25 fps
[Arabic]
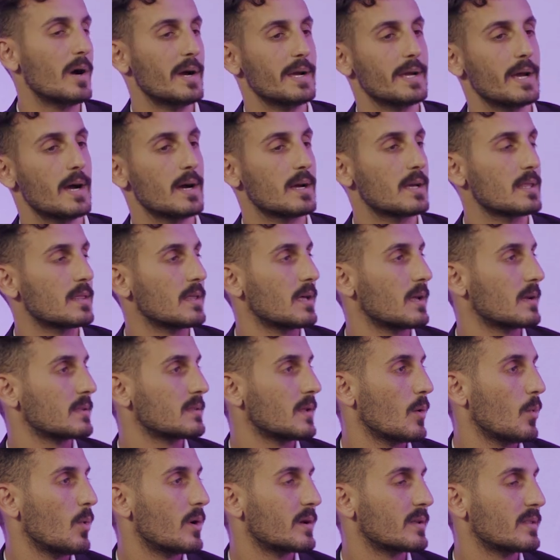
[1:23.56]
وعي اكثر
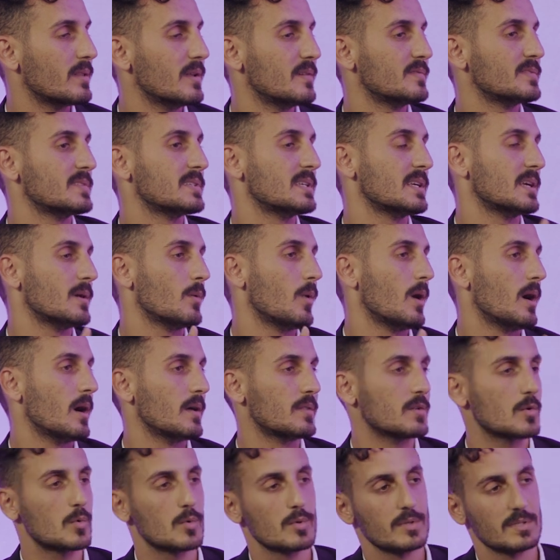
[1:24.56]
طورت نفسي
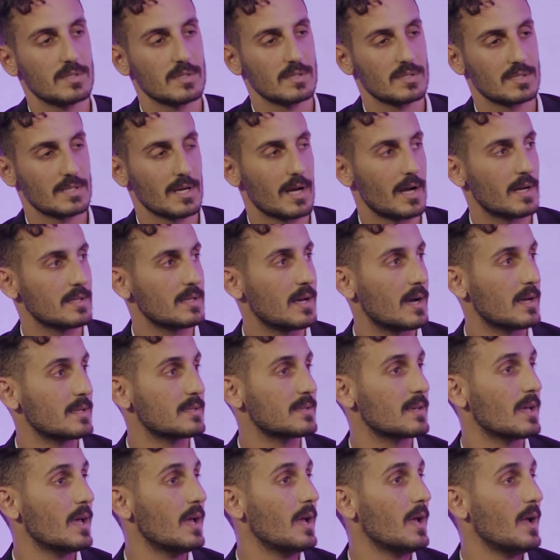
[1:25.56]
واخذت كورسز شهادات
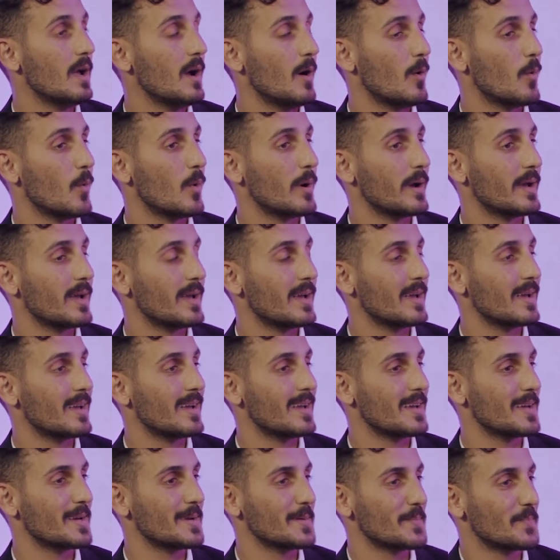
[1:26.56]

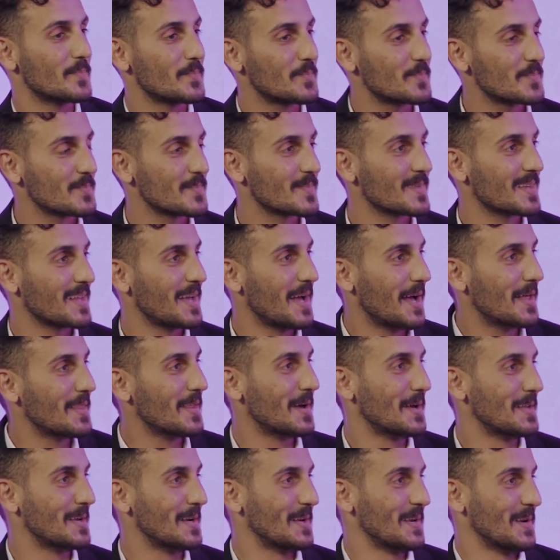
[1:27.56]

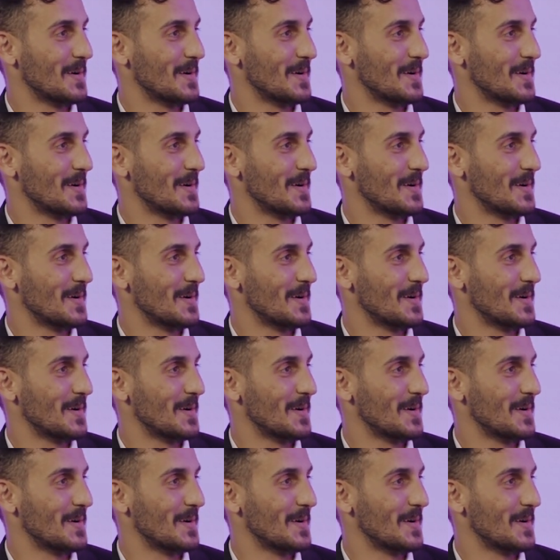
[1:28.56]
وهذا انا